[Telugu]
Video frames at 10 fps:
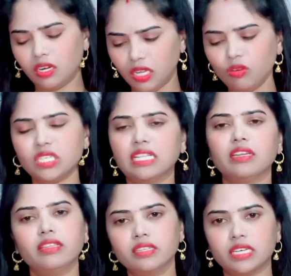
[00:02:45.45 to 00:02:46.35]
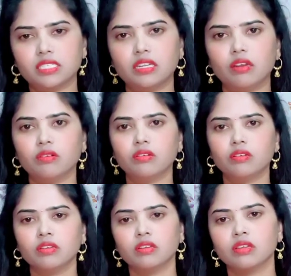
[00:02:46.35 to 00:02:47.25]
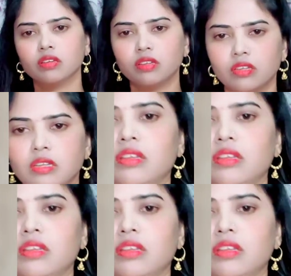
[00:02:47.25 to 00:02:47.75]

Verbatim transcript: నేను మీరు చేస్తున్నారు మంచి పని